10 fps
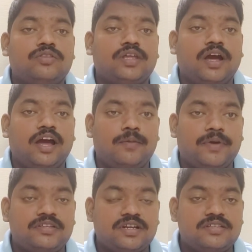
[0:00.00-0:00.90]
అయితే
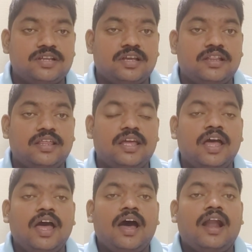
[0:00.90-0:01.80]
గాయపరచడం జరిగింది
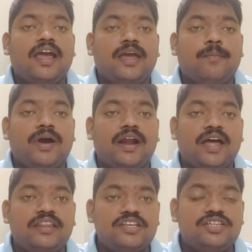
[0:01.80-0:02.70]
అలాగే
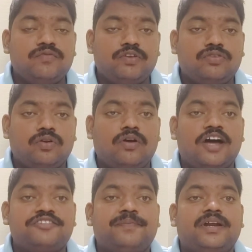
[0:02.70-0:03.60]
బంగ్లాదేశీ వ్యక్తులను
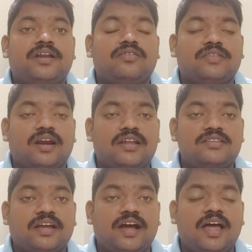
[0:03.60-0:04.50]
హాస్పిటల్కు
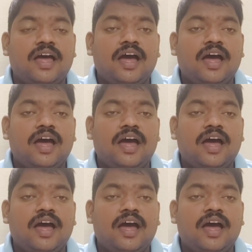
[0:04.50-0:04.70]
తరలించగా